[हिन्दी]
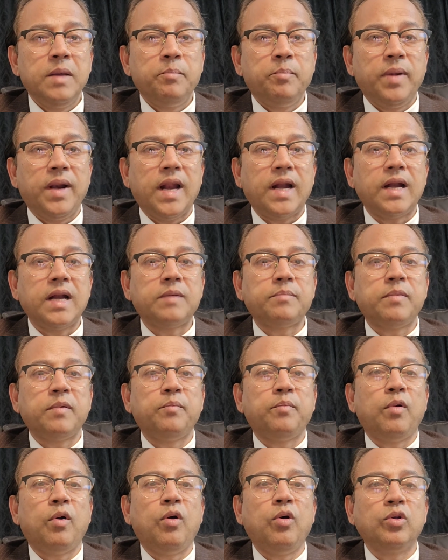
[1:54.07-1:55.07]
प्लानट पर
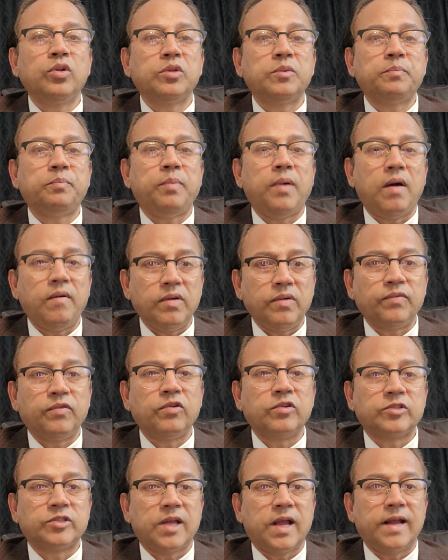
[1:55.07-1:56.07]
बहुत
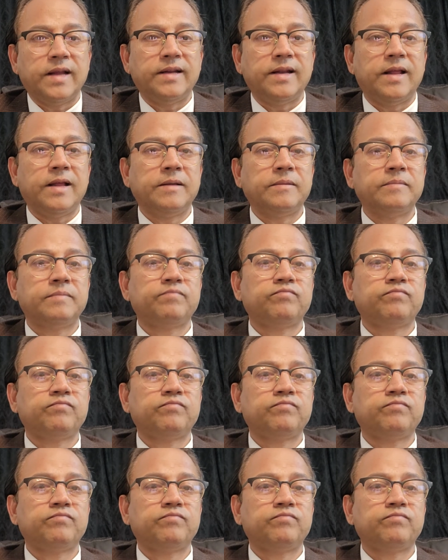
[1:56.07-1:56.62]
पावरफुल साइन है